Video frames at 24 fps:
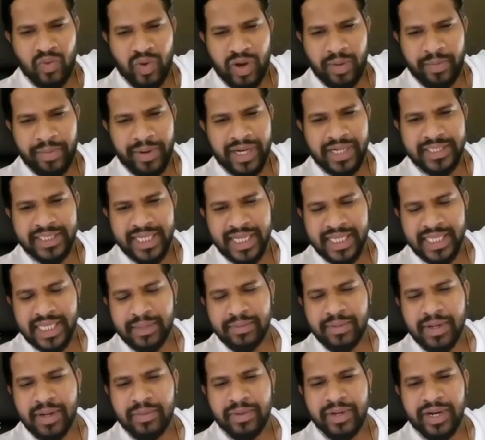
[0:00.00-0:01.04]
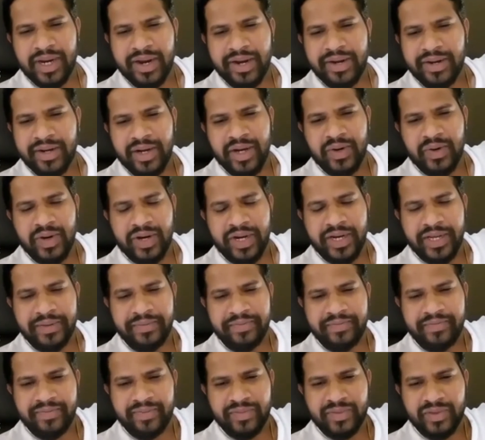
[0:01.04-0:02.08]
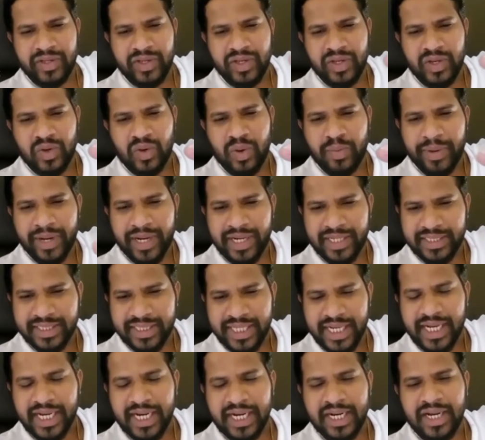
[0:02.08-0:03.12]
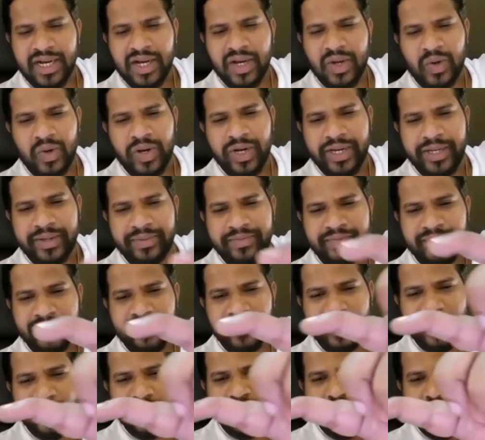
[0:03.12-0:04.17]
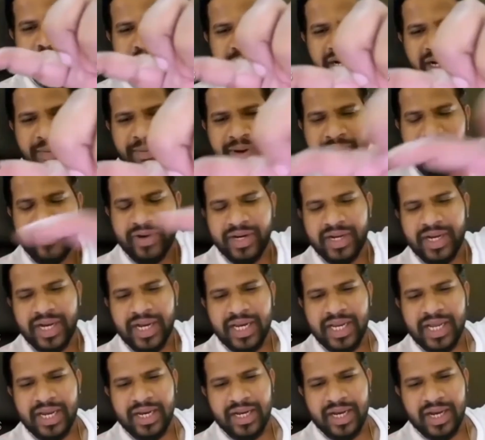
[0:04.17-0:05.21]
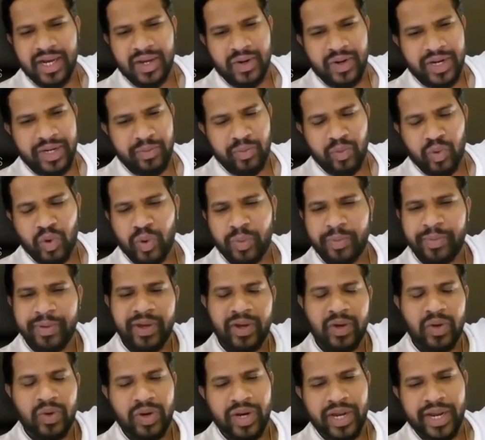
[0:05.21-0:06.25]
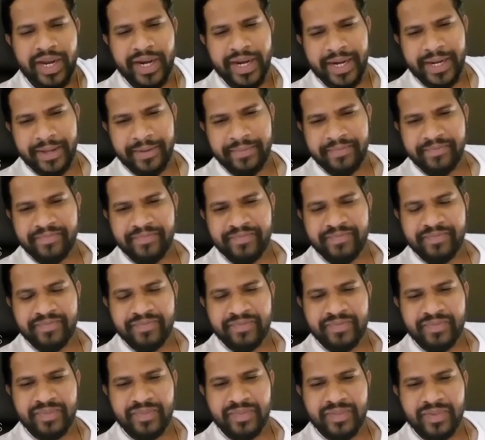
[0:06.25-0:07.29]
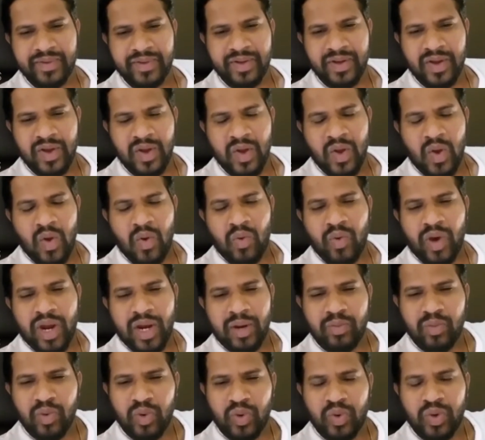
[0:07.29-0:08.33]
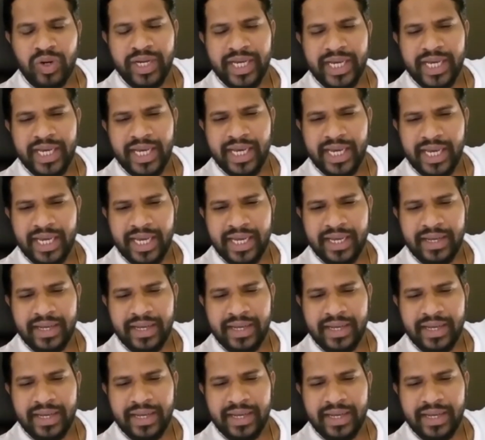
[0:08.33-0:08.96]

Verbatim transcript: ఒక పక్క చంద్రబాబు నాయుడు గారు అని ఇంకో పక్క జగన్ గారు అని ఇంకో పక్క పవన్ కళ్యాణ్ గారు అని మూడు పేర్లు రాయండి వాళ్ళ ముగ్గురికి